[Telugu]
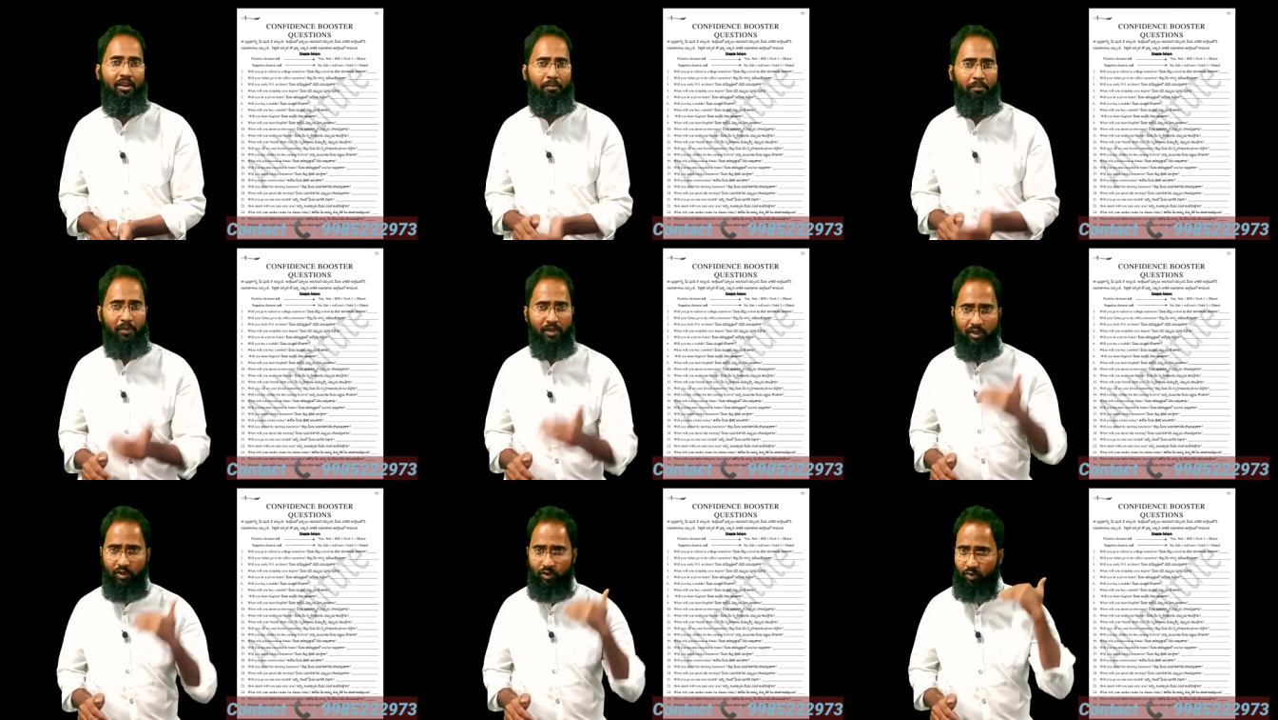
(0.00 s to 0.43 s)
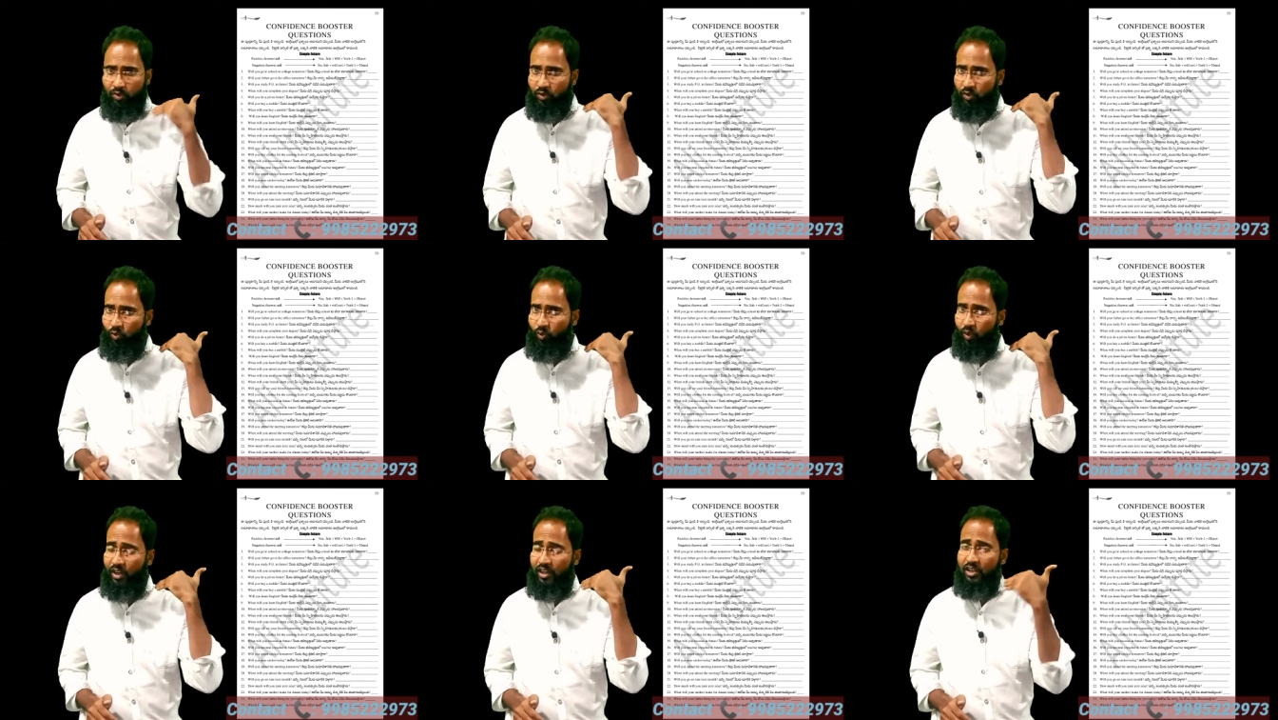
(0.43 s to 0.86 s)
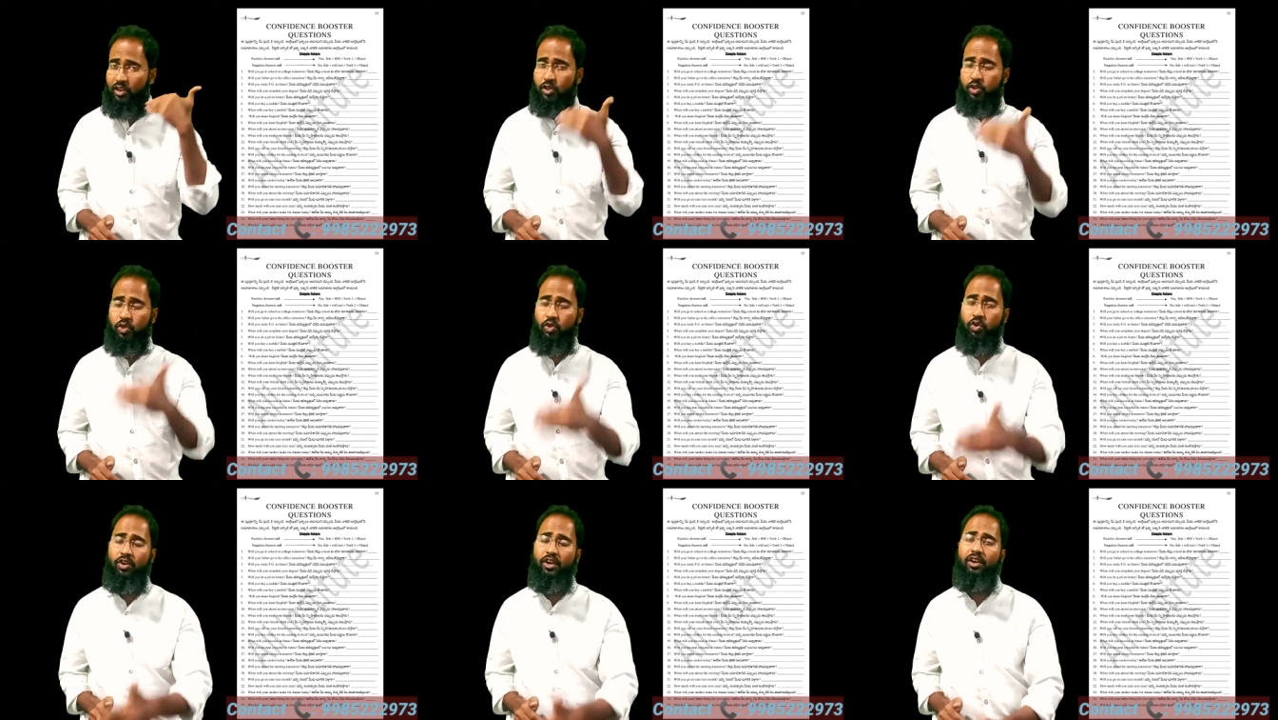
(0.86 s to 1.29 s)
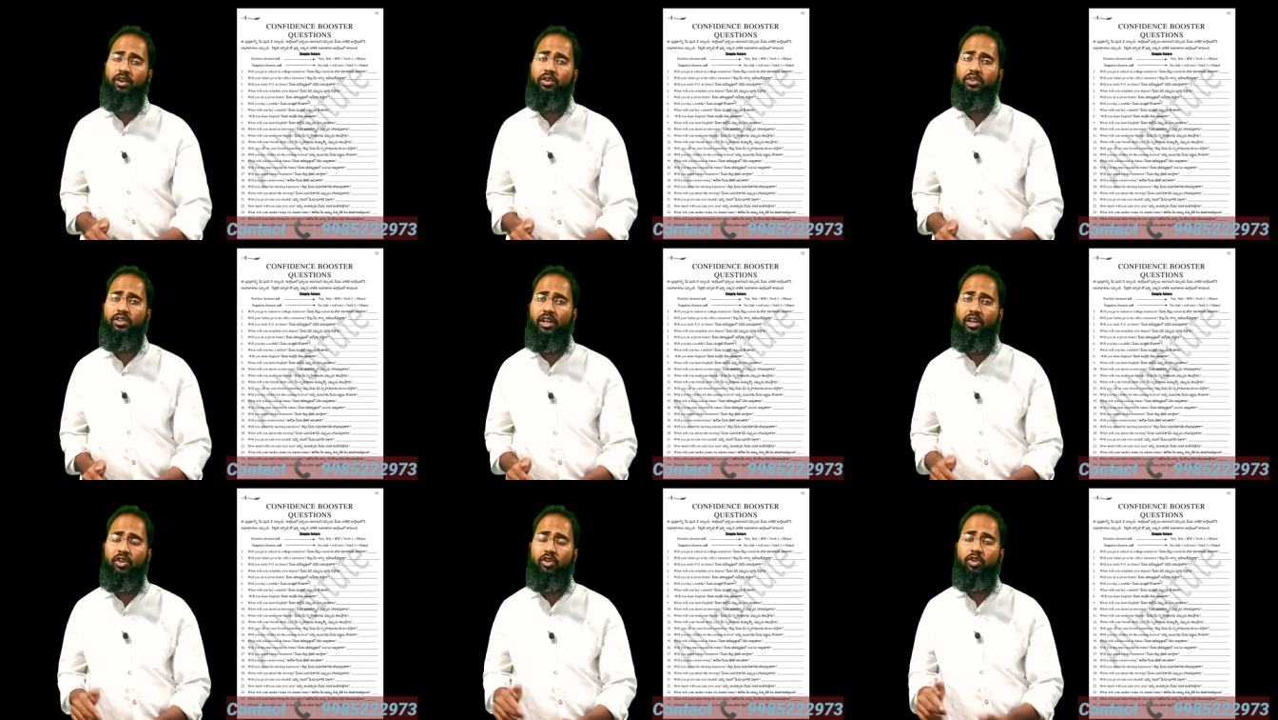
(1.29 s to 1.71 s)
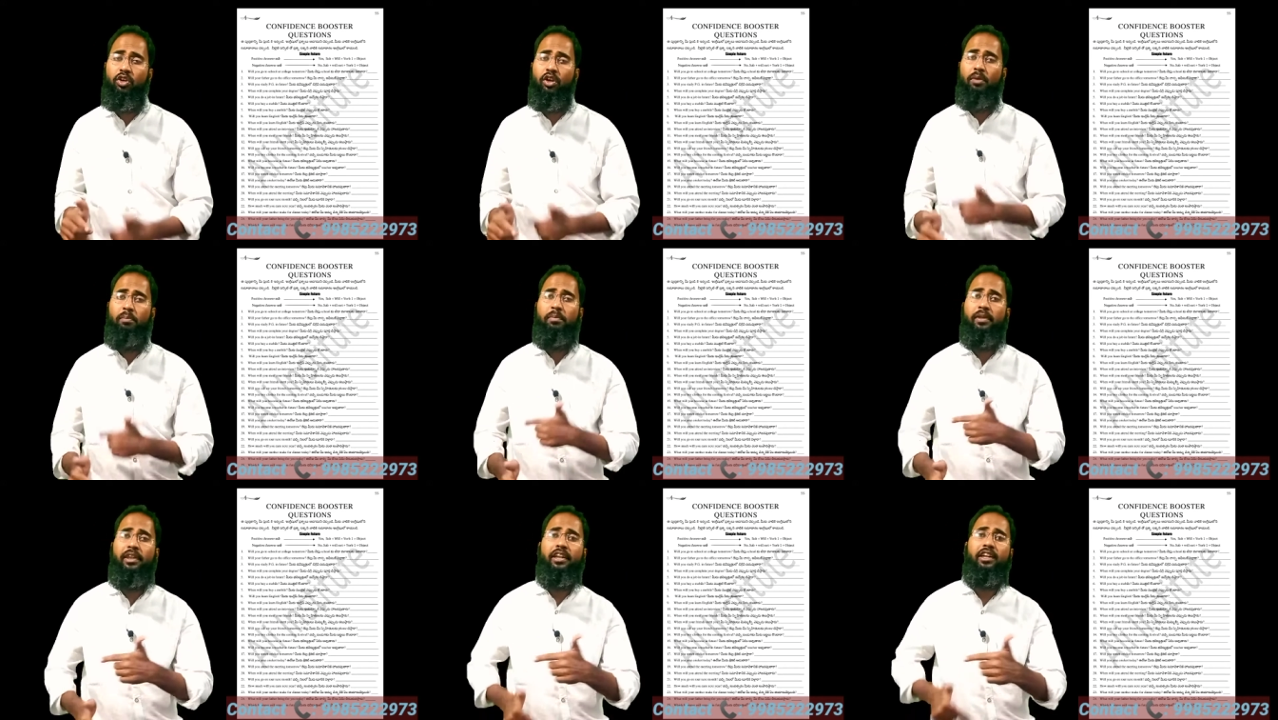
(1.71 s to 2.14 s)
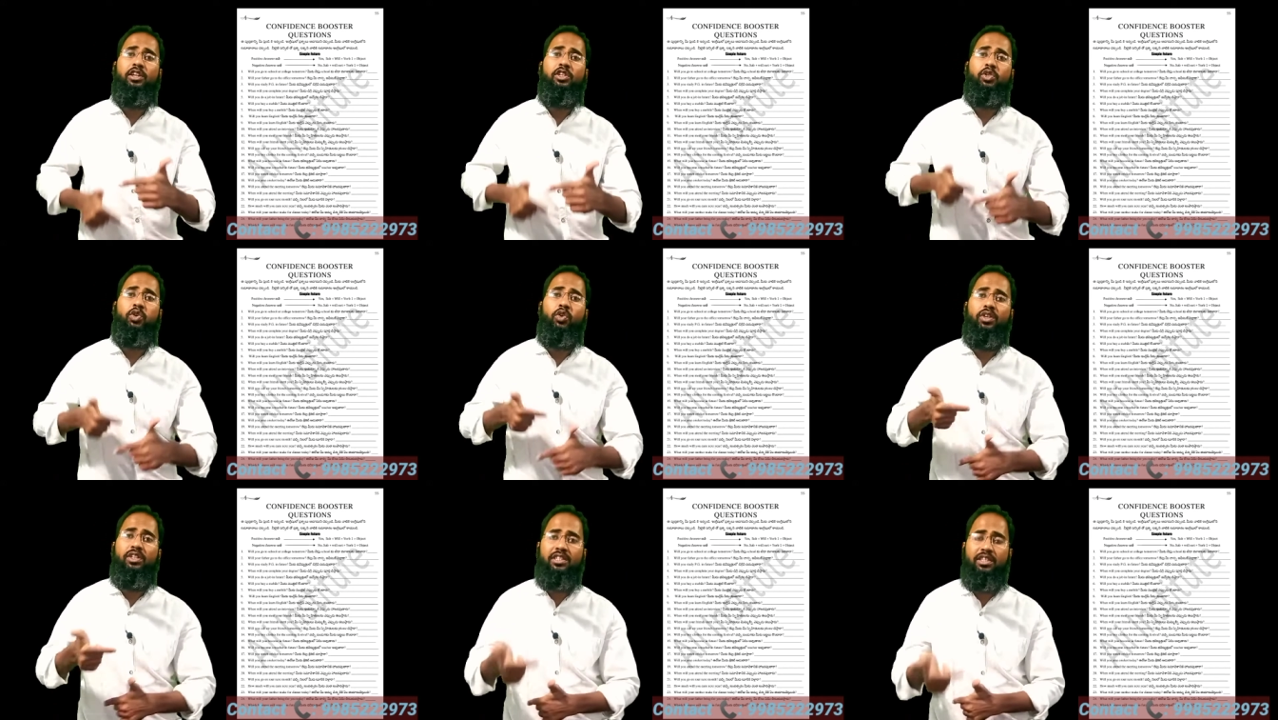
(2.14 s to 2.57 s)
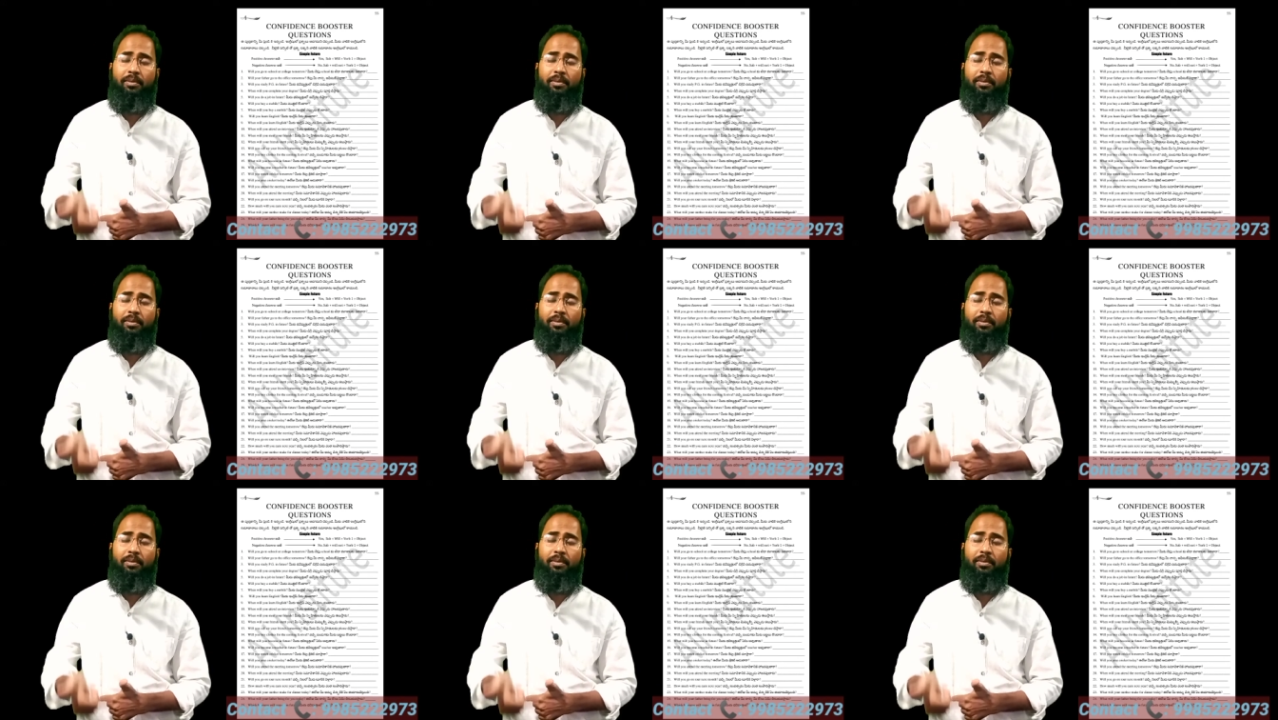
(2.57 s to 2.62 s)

మీరు వాళ్ళు ఇంగ్లీష్లోనే అడుగుతారు మీరు ఇంగ్లీష్లోనే